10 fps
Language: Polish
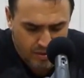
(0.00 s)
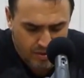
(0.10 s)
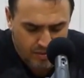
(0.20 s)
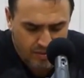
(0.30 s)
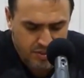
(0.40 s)

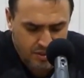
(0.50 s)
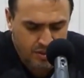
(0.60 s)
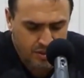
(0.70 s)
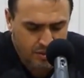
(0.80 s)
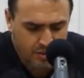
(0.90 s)
właśnie
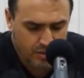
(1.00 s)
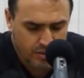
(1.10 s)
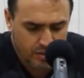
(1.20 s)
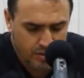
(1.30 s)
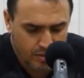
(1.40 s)
kiedy
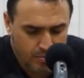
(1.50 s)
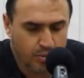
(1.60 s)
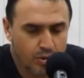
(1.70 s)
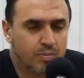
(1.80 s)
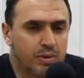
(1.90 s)

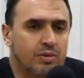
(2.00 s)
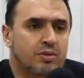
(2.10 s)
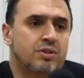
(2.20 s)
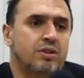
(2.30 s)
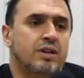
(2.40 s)
Bóg
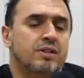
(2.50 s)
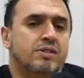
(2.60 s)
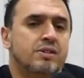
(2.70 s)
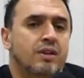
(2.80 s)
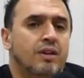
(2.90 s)
podnosi nas,
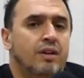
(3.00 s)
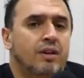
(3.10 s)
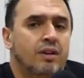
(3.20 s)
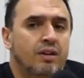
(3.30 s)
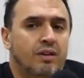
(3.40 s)

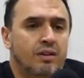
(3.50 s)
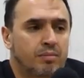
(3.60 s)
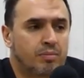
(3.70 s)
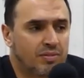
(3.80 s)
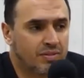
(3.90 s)
kiedy
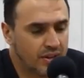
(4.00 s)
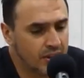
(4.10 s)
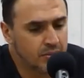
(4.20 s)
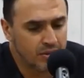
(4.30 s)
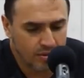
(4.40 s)

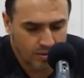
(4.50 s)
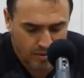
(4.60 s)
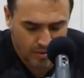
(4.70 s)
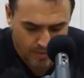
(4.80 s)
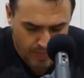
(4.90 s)
powstajemy
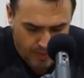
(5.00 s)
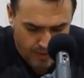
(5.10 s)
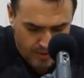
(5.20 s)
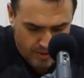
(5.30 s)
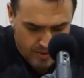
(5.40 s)

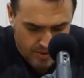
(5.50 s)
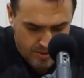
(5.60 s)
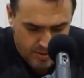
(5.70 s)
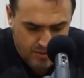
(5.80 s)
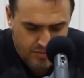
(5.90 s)
z
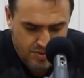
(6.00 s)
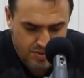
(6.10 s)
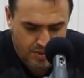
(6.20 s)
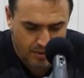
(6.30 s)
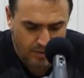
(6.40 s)
tego
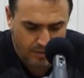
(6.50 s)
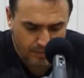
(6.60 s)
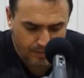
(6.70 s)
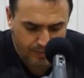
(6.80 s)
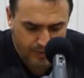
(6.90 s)
wszystkiego,
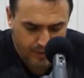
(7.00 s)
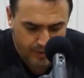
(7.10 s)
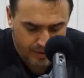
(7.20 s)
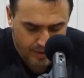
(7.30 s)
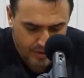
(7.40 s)

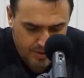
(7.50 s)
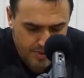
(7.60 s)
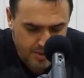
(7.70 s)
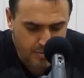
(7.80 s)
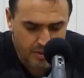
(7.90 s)
kiedy
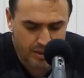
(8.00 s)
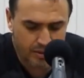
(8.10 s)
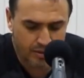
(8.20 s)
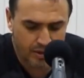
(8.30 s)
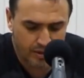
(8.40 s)
stajemy na
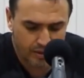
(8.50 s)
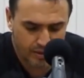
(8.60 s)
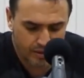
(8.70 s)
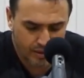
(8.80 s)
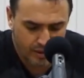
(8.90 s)
nogach,
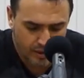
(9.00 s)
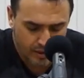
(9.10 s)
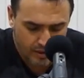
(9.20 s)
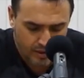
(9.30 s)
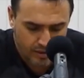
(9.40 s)

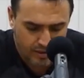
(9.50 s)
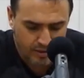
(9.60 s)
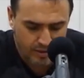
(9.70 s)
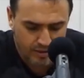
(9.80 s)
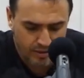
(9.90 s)

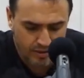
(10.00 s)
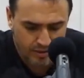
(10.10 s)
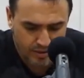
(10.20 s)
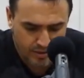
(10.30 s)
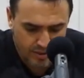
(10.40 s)
kiedy
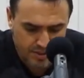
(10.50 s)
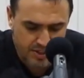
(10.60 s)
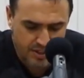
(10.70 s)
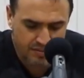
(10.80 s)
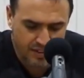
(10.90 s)

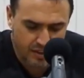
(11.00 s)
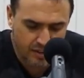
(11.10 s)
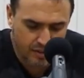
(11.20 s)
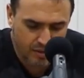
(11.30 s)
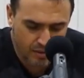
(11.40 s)

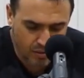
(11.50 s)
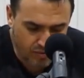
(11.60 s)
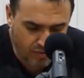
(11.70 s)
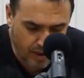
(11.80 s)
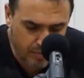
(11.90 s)
niezachwianie
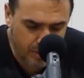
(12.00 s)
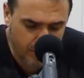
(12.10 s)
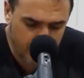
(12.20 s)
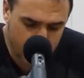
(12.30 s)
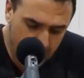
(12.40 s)
ufamy
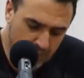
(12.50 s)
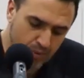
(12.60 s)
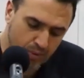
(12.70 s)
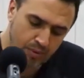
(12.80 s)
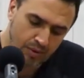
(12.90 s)

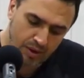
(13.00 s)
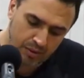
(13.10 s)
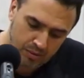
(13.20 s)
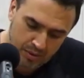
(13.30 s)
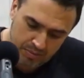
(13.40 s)
Bogu, jak
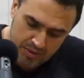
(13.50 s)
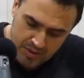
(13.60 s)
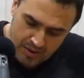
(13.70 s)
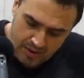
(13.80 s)
tutaj pisze